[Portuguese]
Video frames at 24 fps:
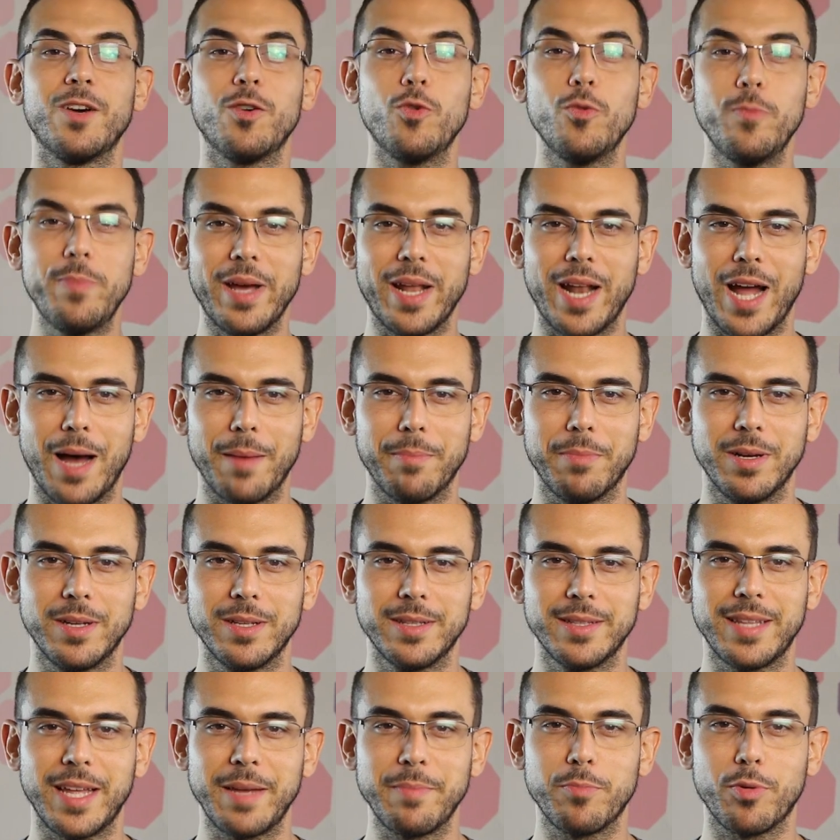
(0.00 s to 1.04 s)
Uberaba
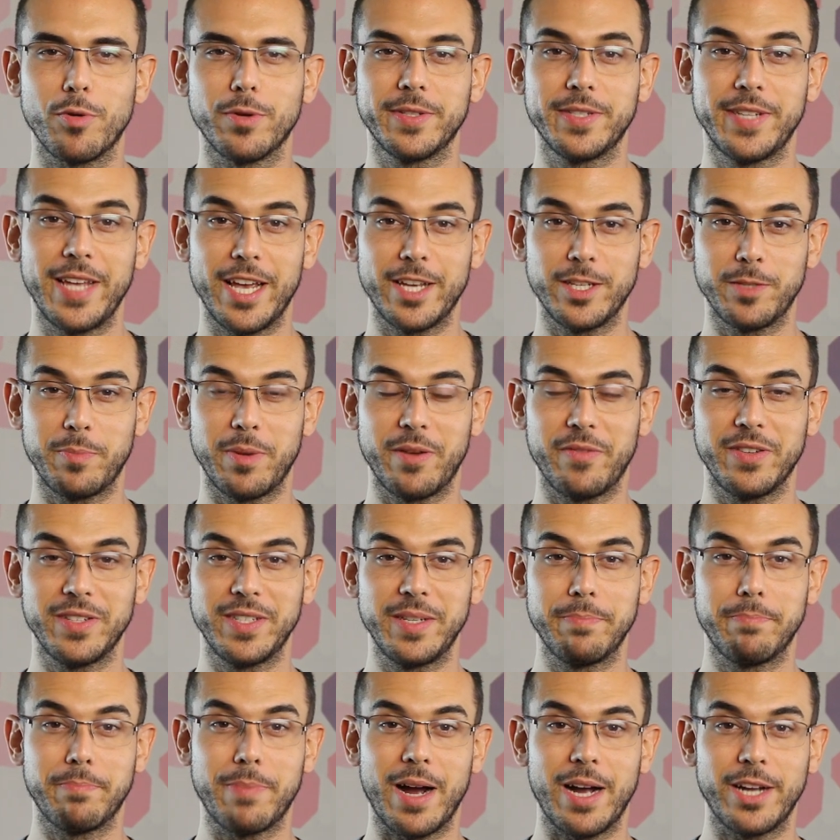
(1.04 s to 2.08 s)
está em processo para
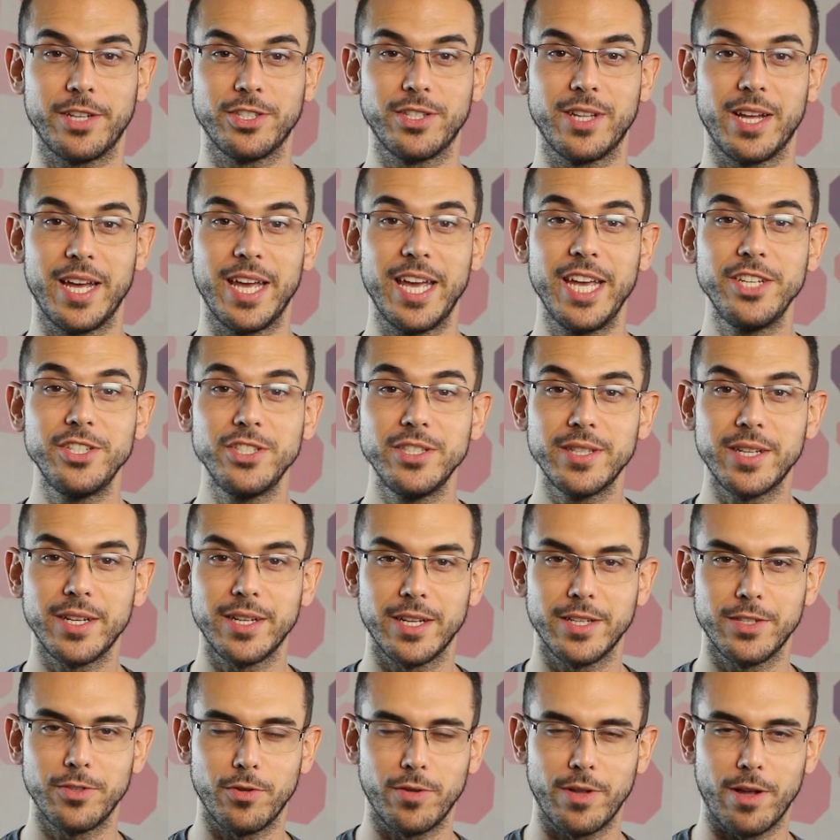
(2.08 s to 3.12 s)
fazer parte da rede
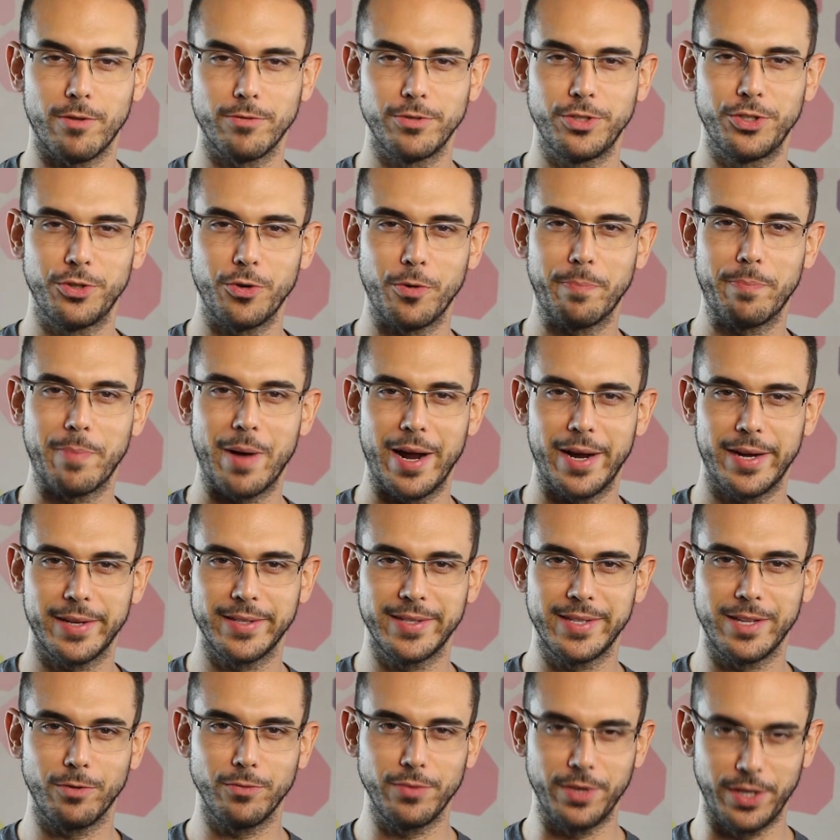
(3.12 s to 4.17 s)
internacional de geoparques da